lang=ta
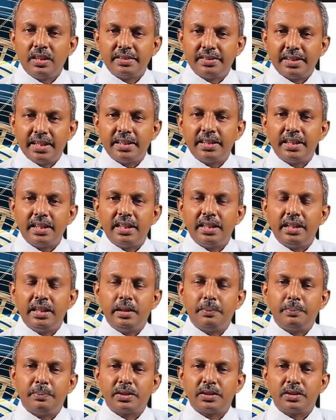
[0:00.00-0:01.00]
சேதங்களை
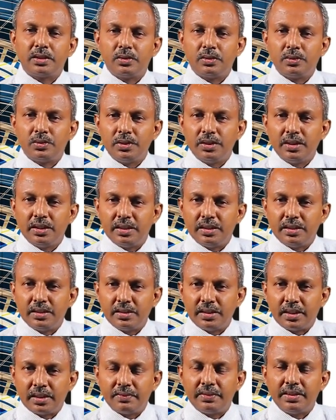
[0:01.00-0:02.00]
ஏற்படுத்தக்கூடிய
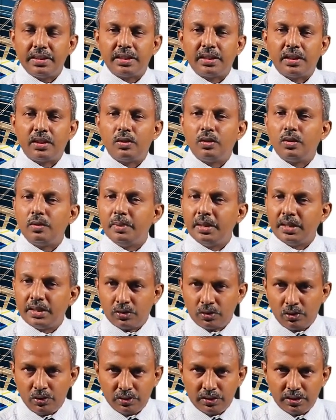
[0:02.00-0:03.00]
நடவடிக்கைகளோ
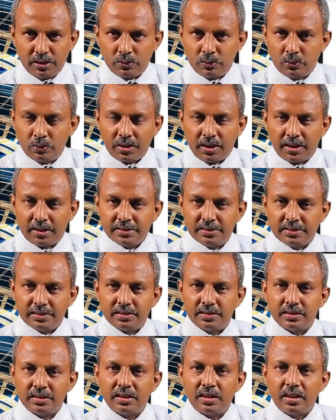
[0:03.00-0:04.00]
மேற்கொள்ளுதல் கூடாது
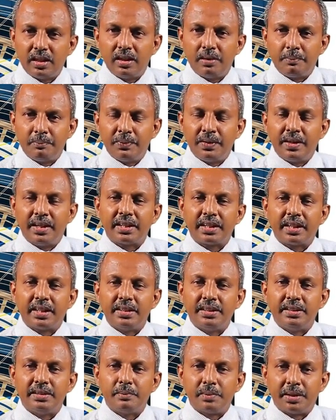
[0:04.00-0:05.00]

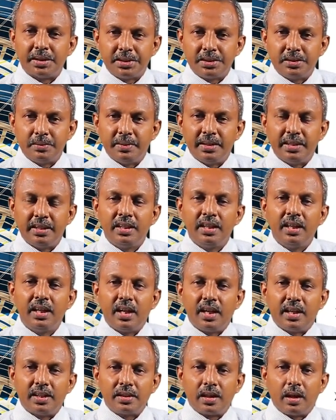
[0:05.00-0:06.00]
அப்பாராயின் மட்டுமே
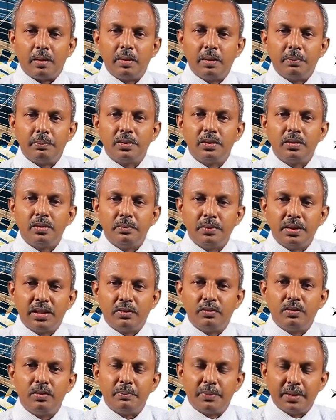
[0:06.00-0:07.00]
அந்த அமைப்பு
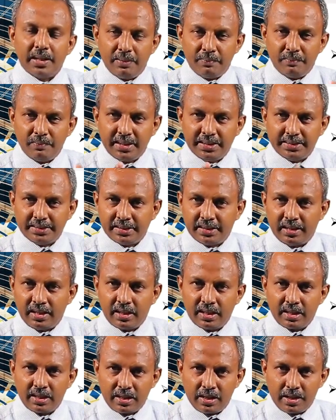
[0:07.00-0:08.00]
மிகவும் பலம்
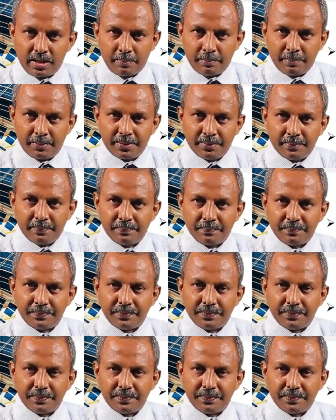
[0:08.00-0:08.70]
வாய்ந்ததாக காணப்படும்